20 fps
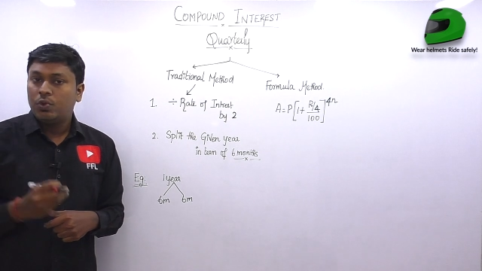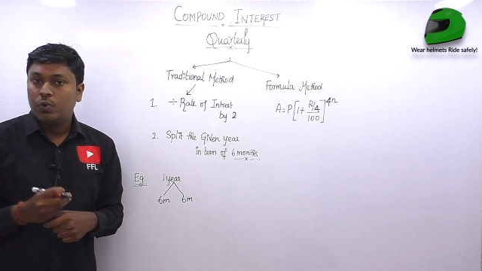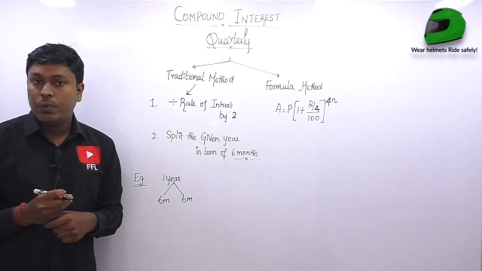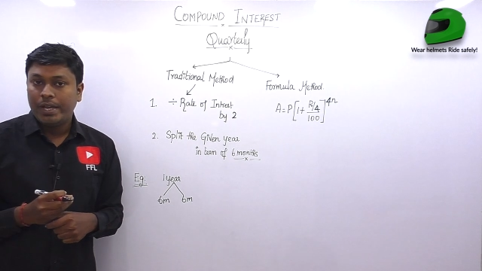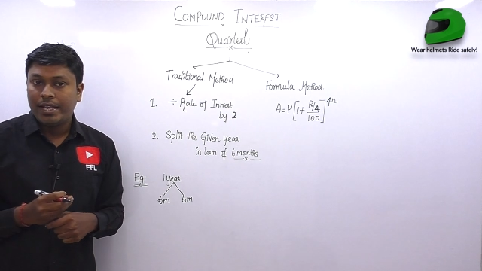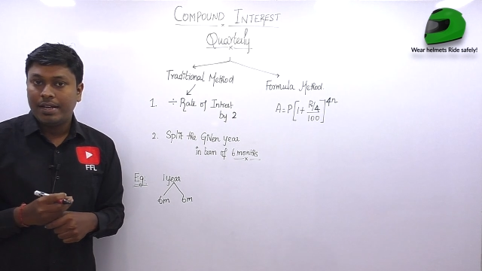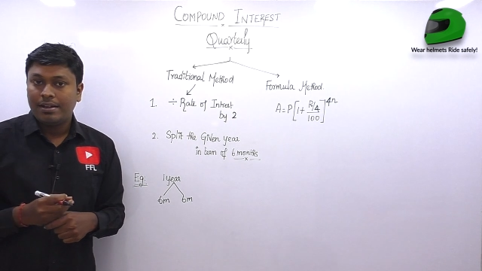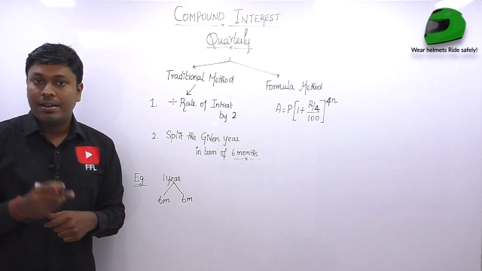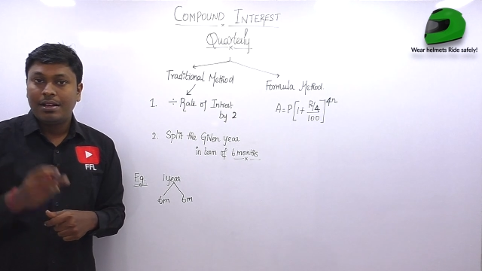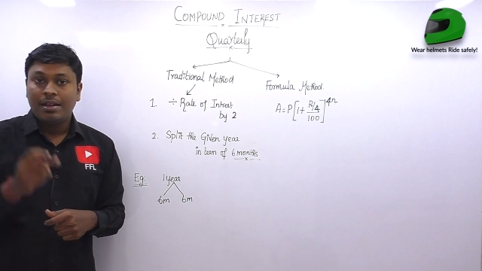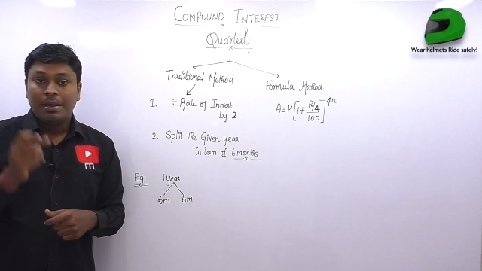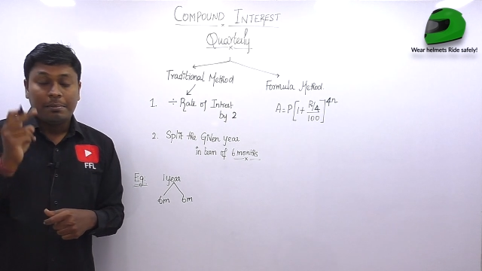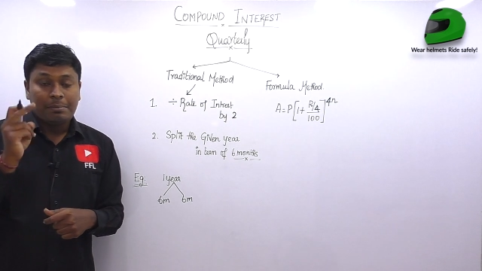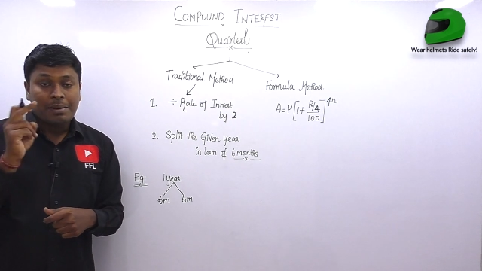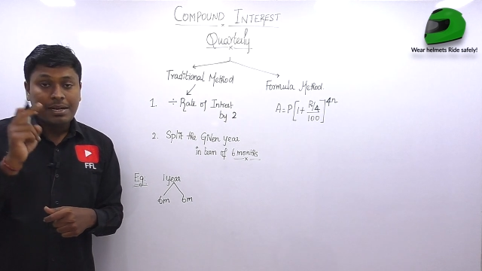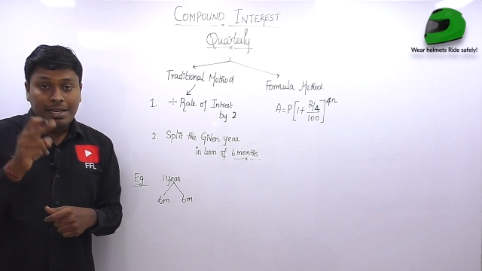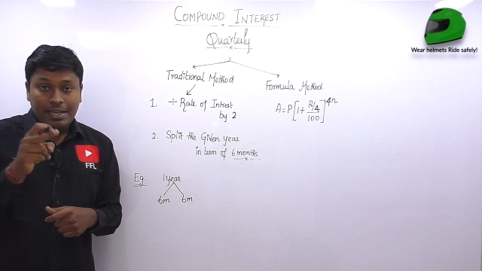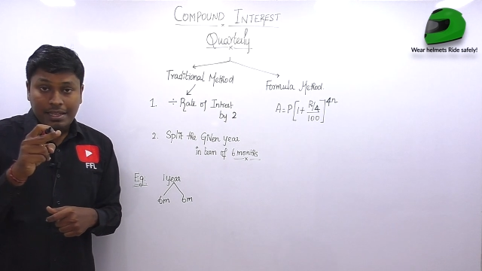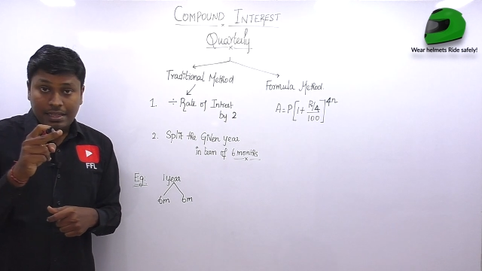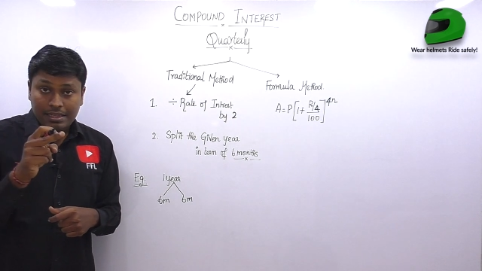டூ என்
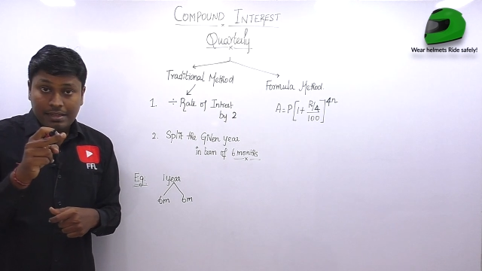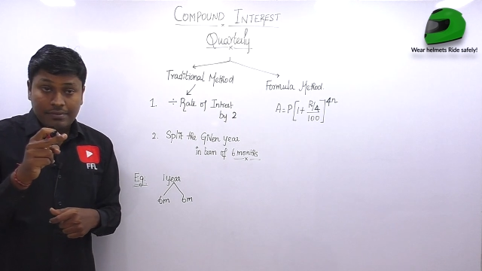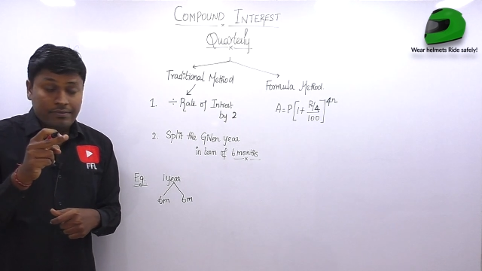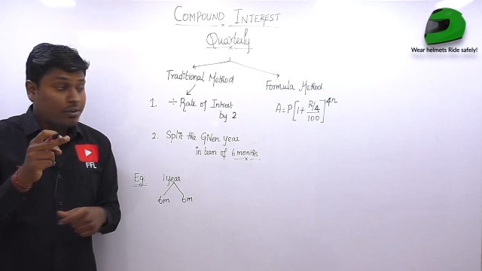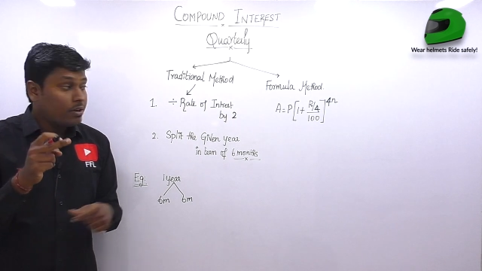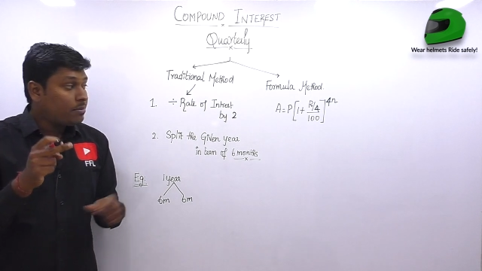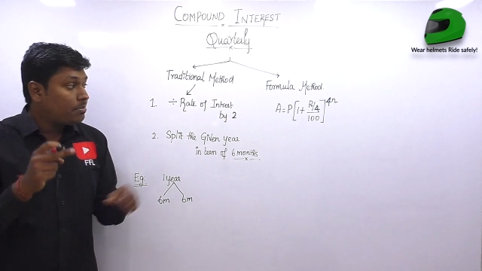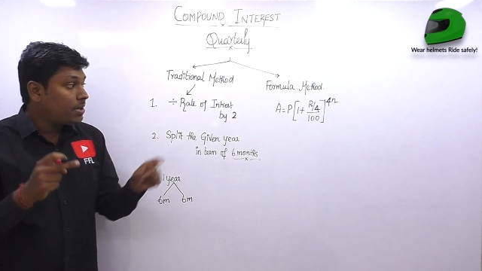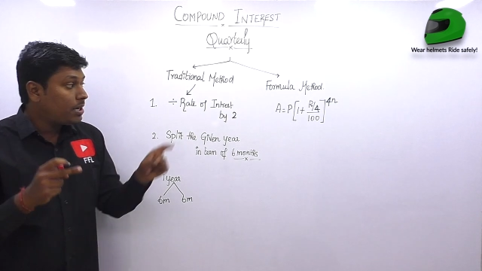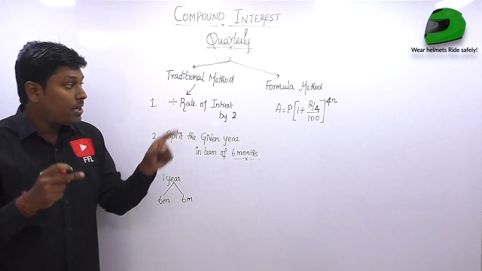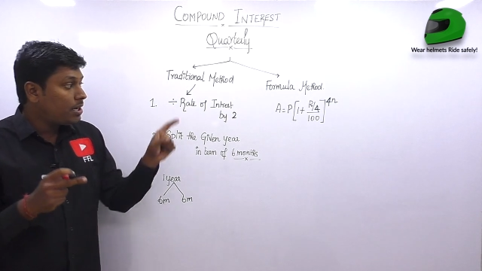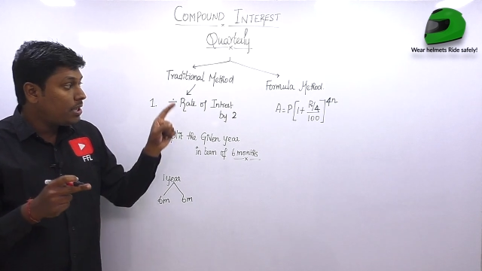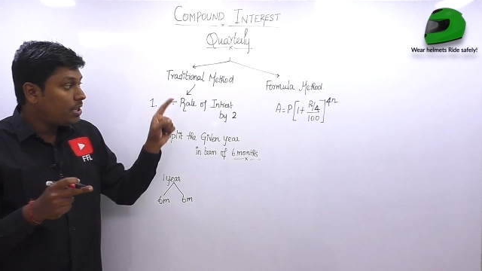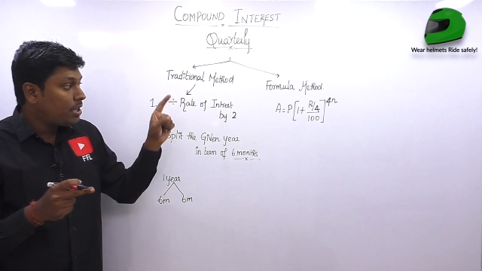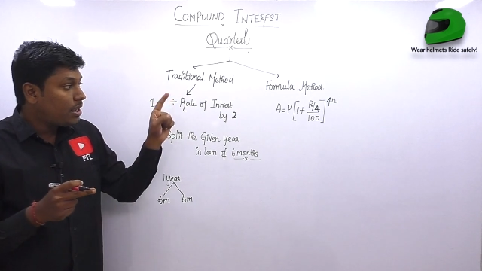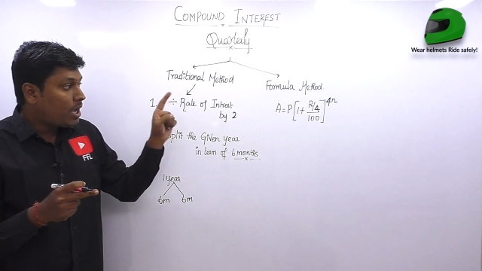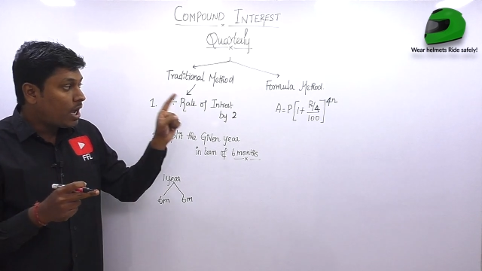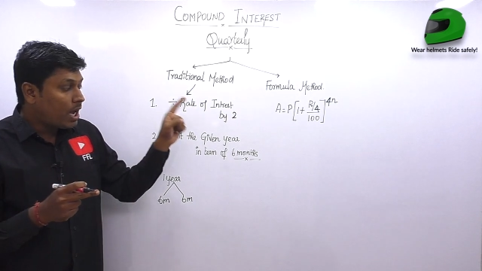பட் இந்த ஃபார்முலாவில்